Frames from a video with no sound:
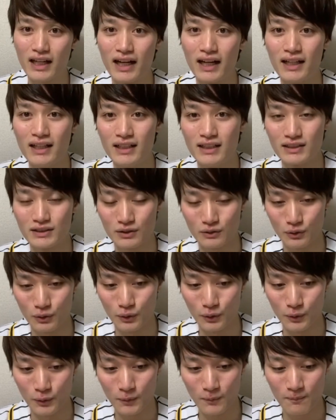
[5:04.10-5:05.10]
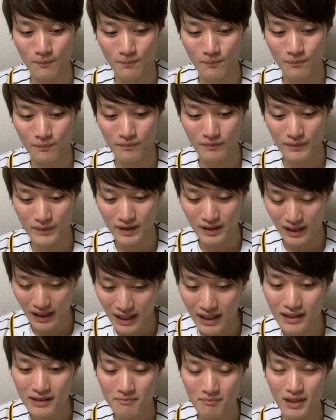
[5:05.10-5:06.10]
か、その、
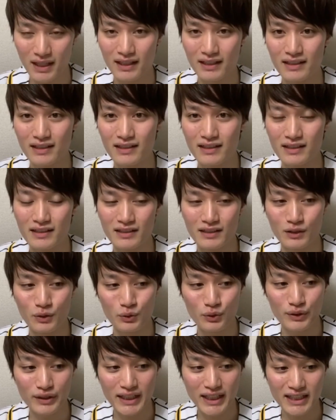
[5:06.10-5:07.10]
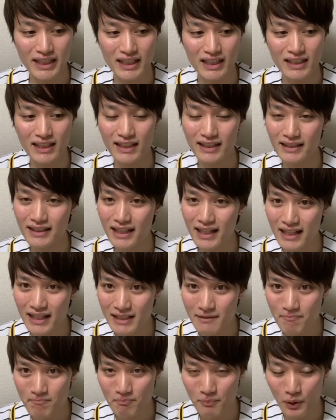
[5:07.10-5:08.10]
ね、まあ、よん打席だったら
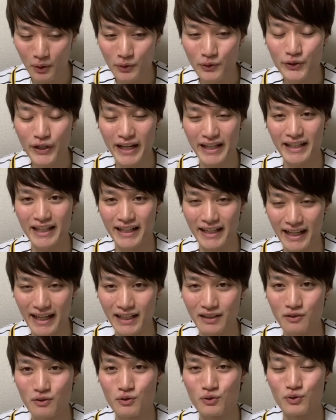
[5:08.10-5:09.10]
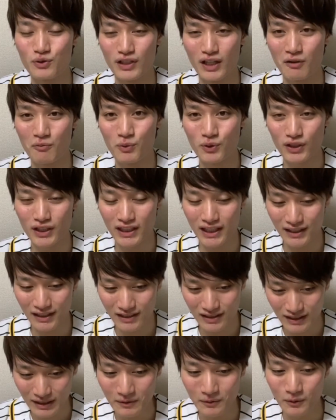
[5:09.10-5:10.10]
いっぽんぐらいかなっていうふうには思ってたん
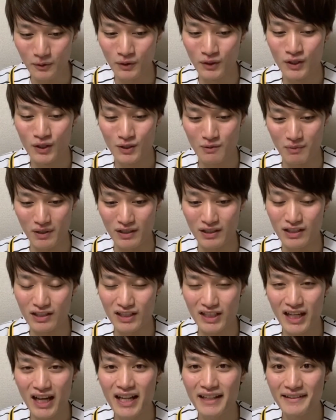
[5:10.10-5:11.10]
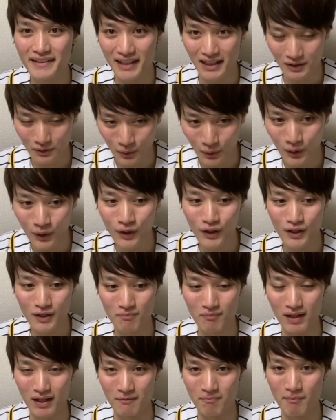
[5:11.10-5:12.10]
ですけど、まあに安打と、
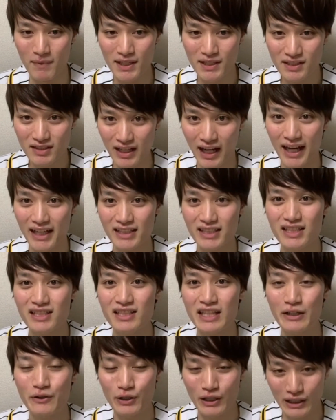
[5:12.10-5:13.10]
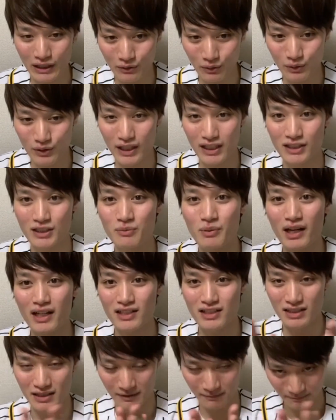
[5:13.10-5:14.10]
まあめっちゃ走ってくれたと、いや素晴
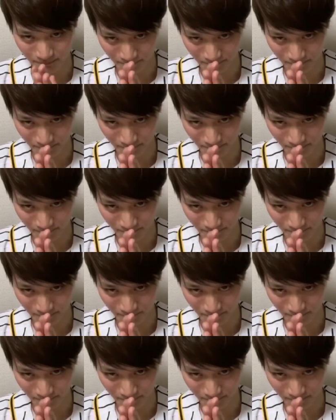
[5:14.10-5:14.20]
らしい。